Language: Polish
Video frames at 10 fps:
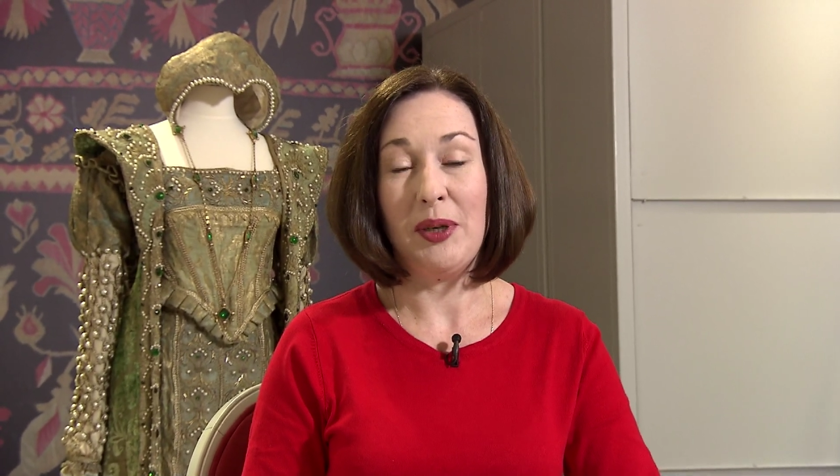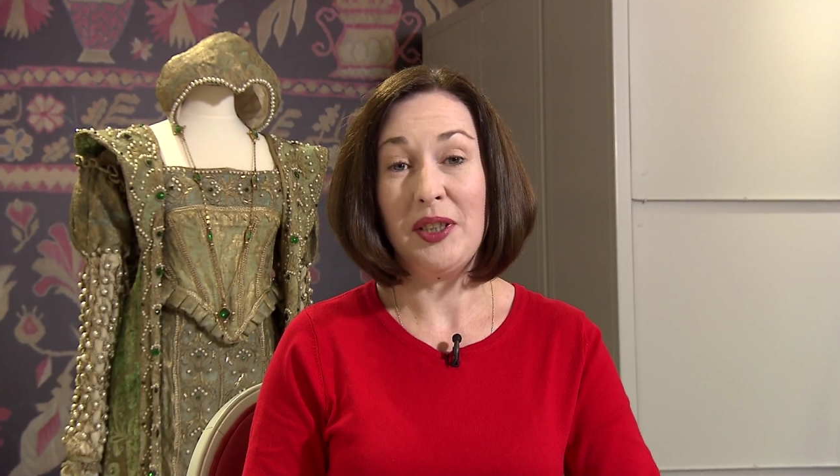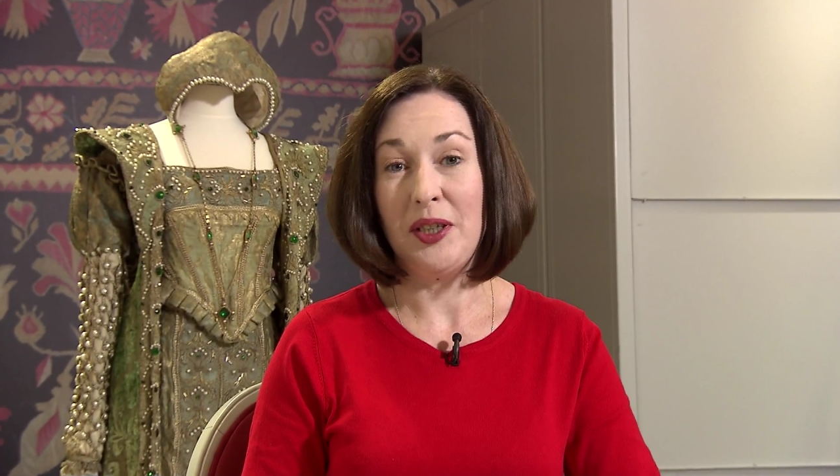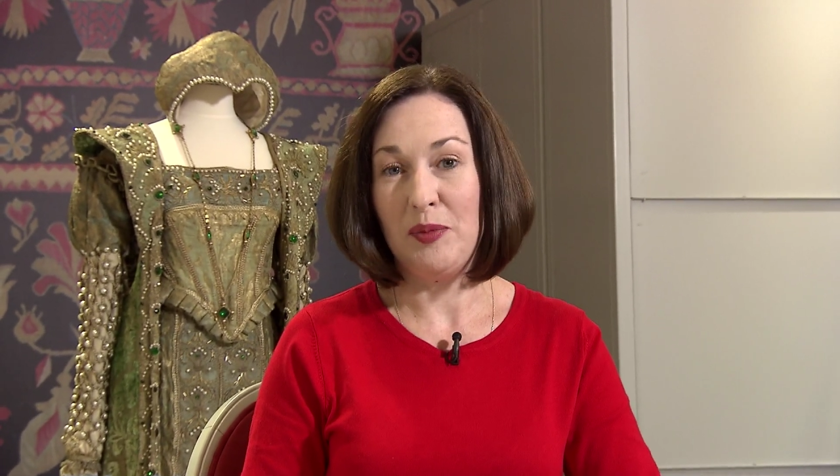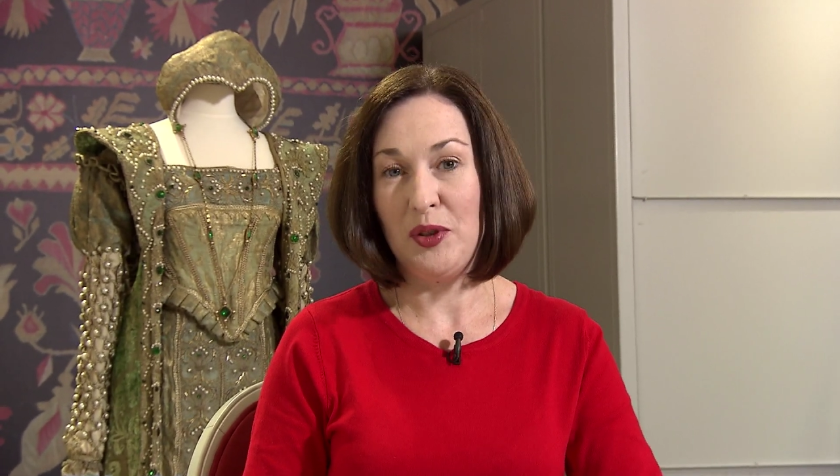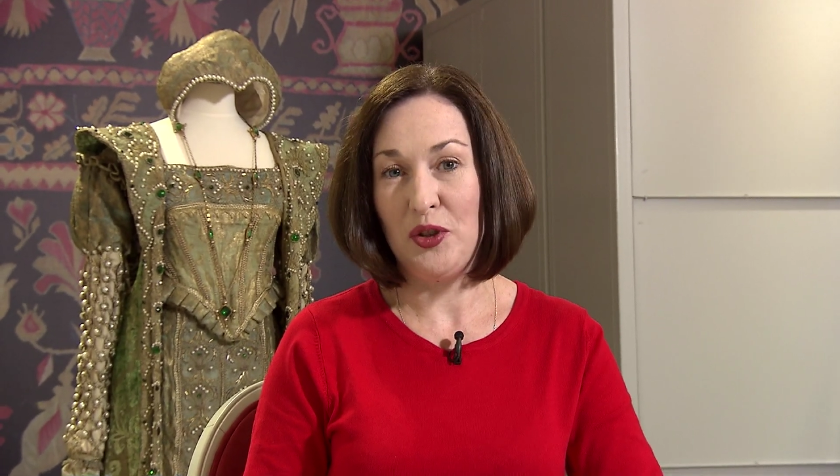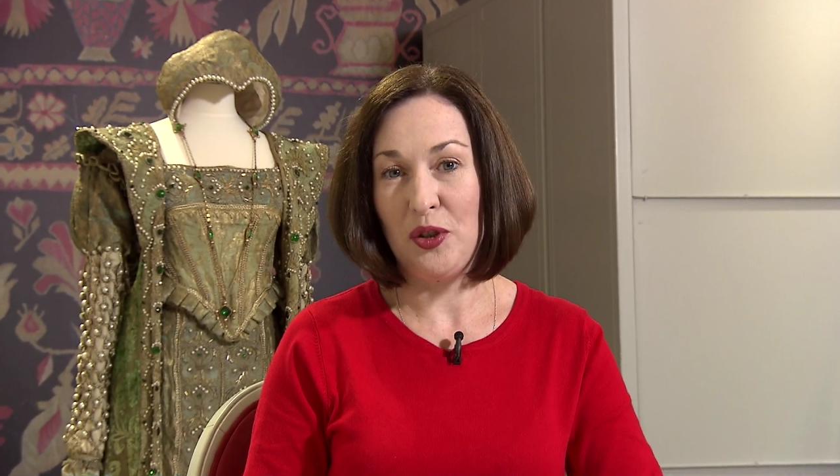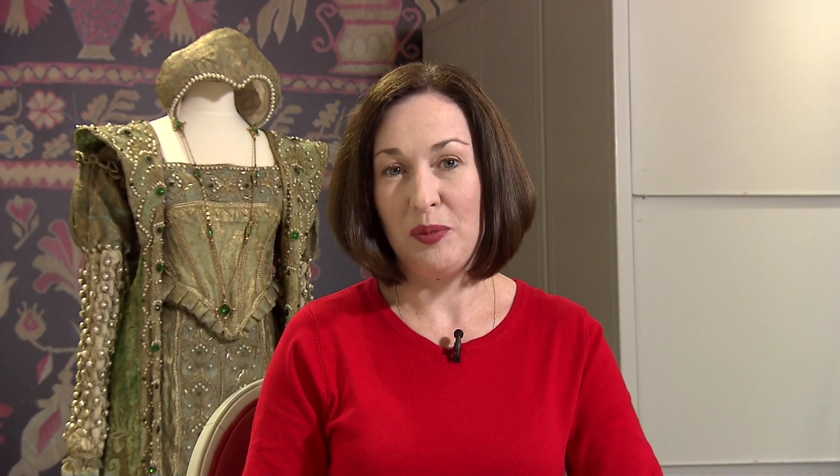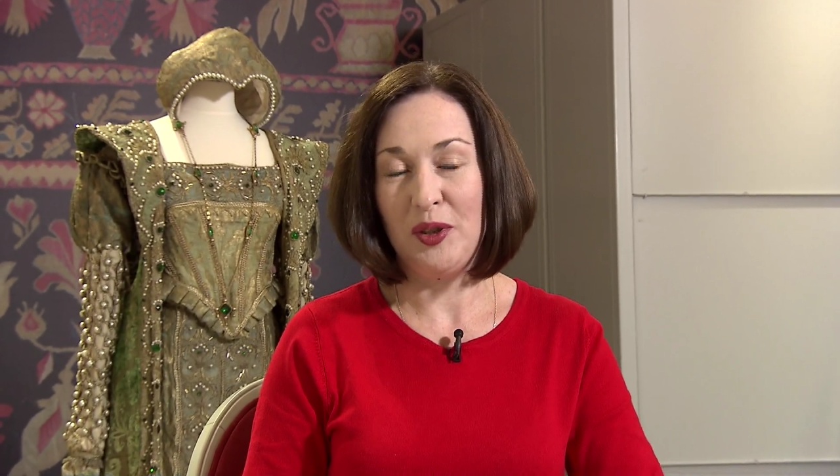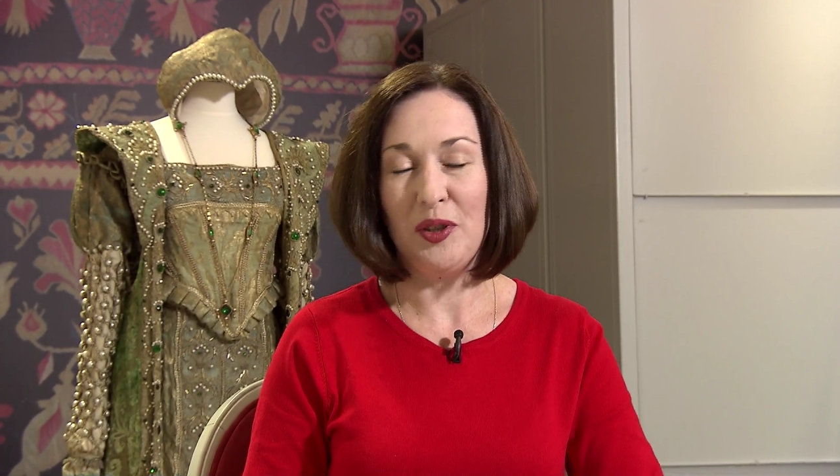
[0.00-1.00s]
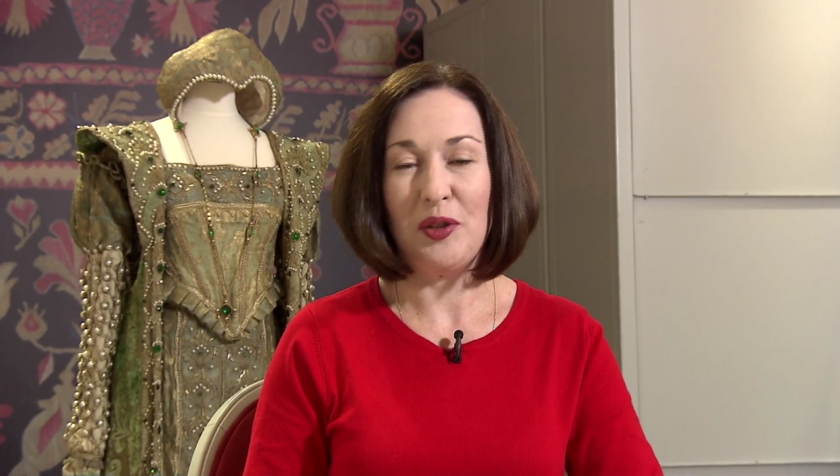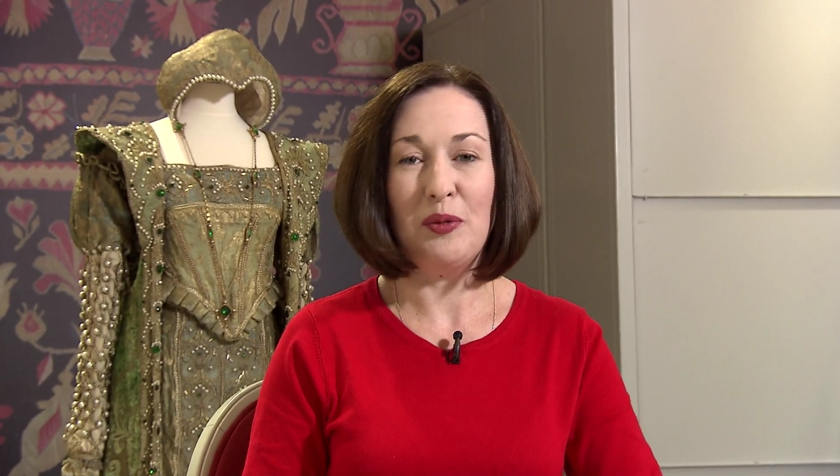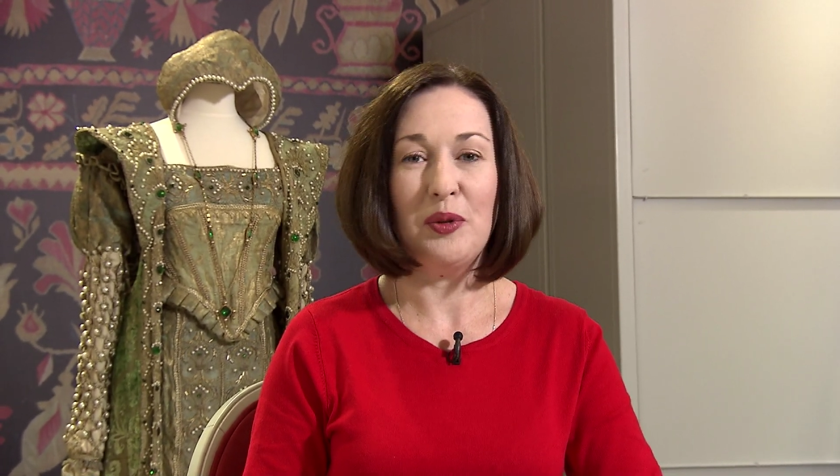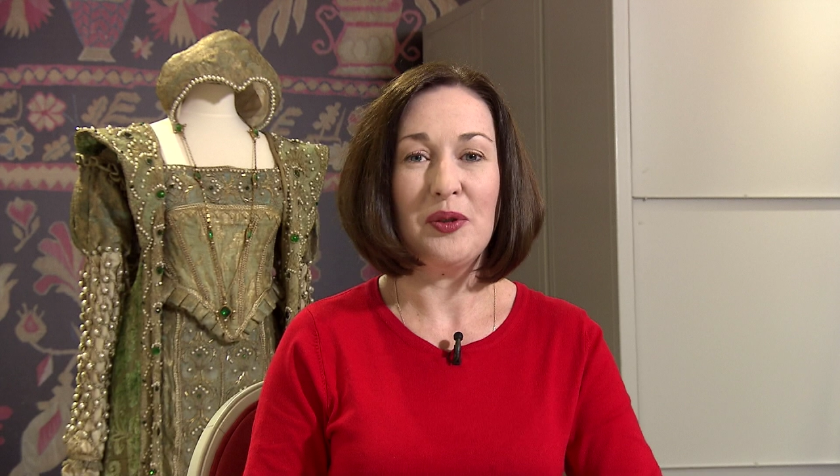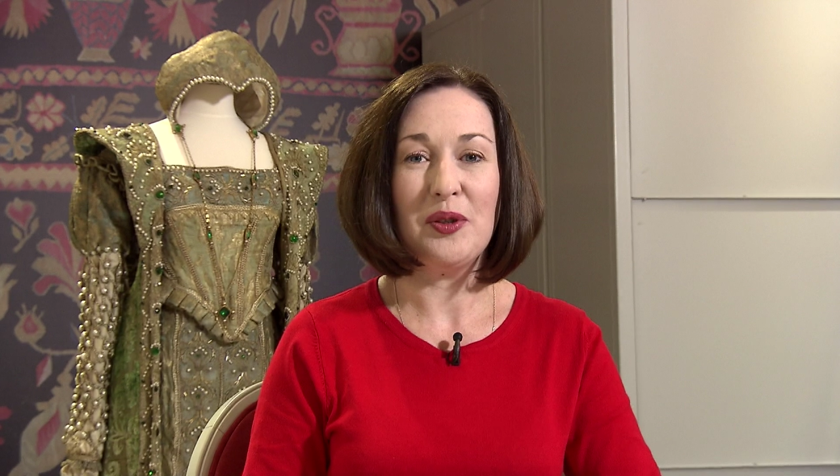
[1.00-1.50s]
tajemniczą i
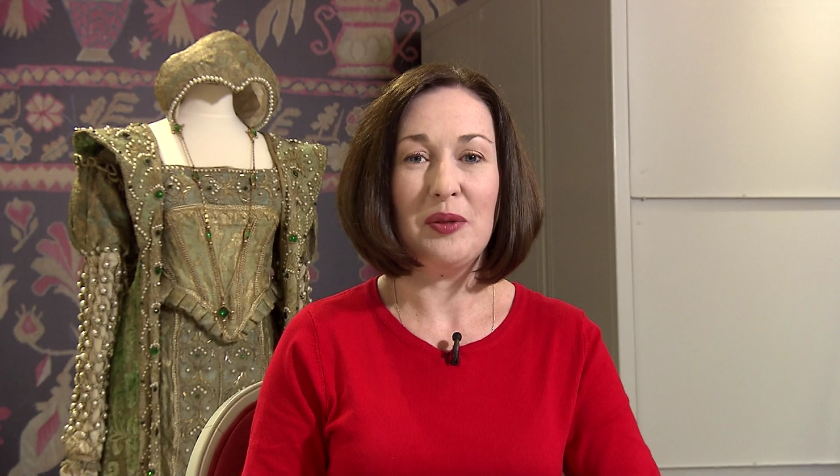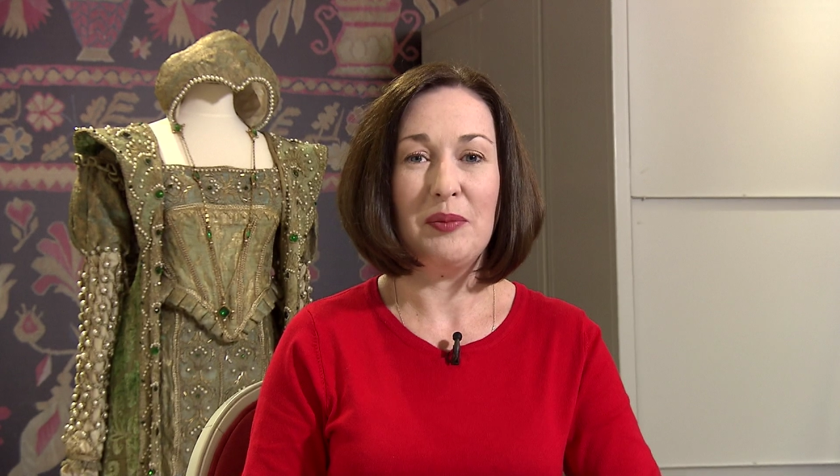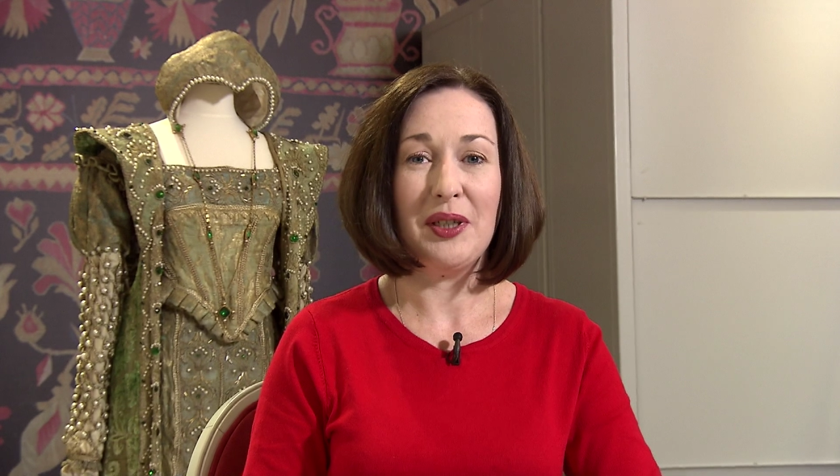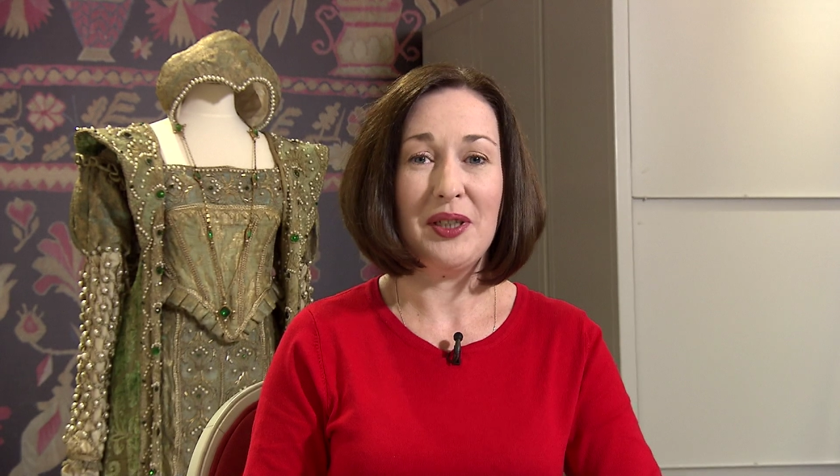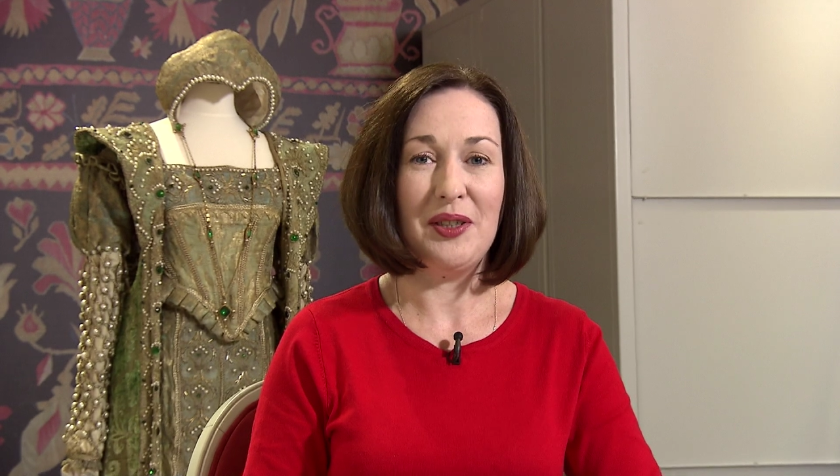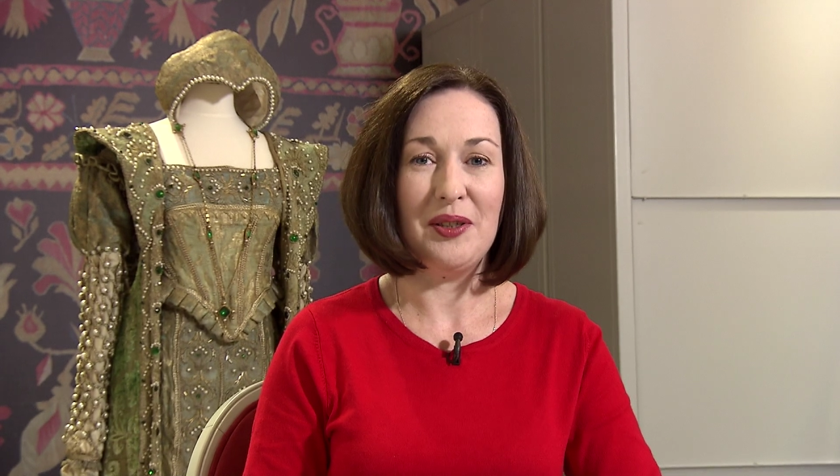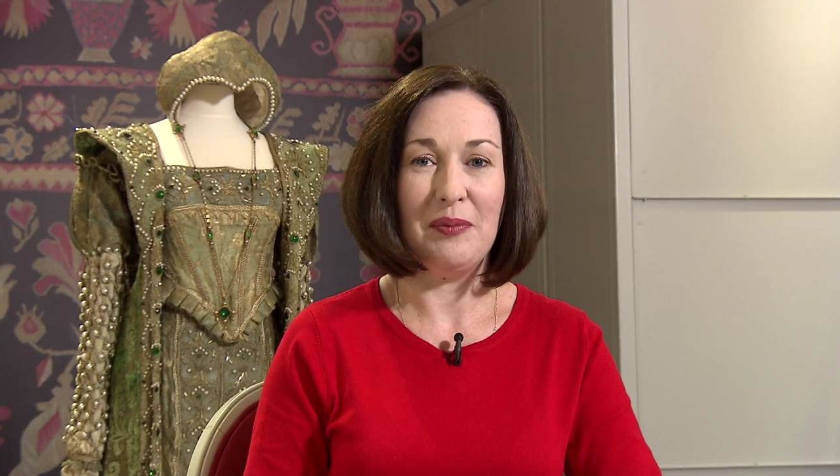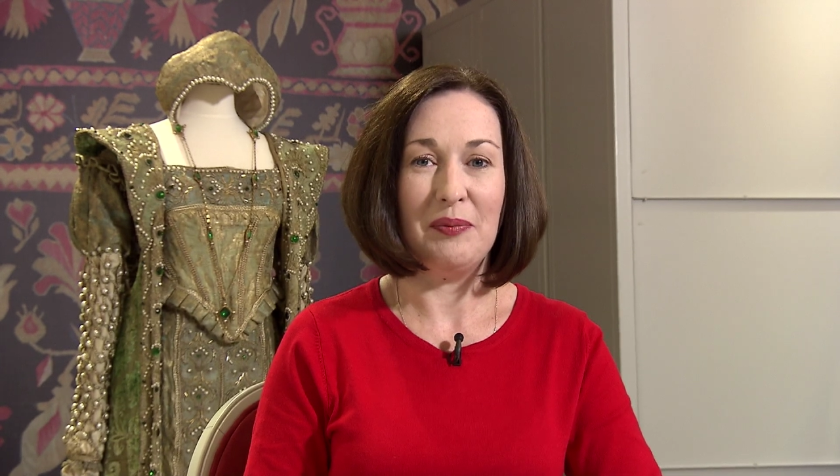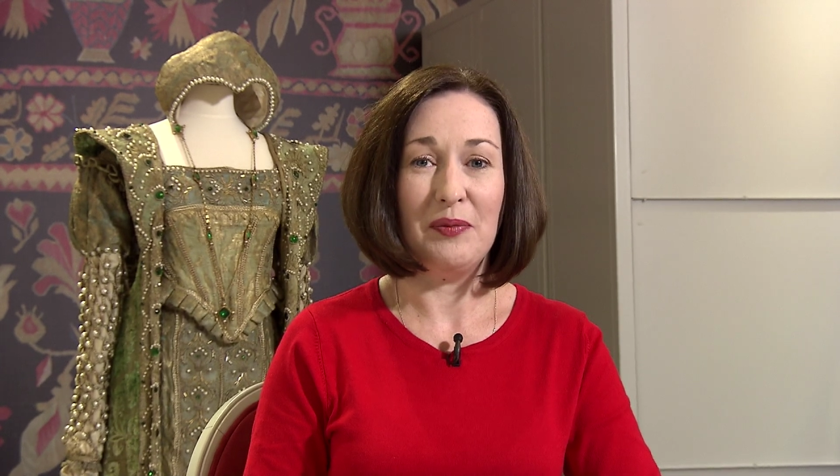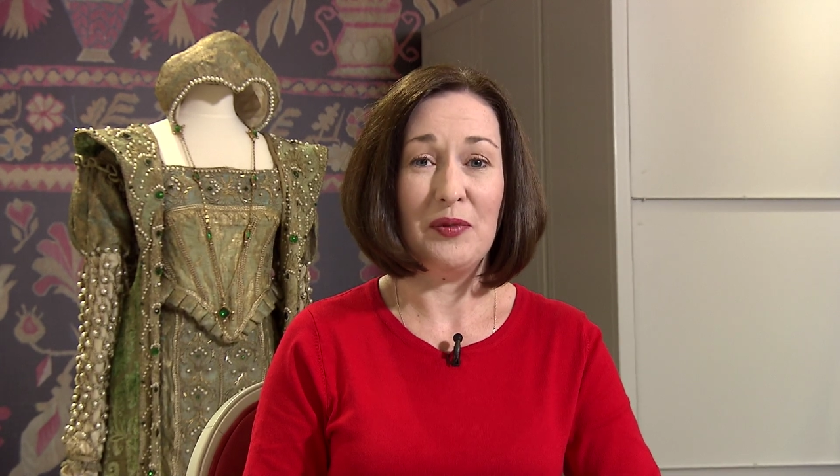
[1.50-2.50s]
intrygującą markizą,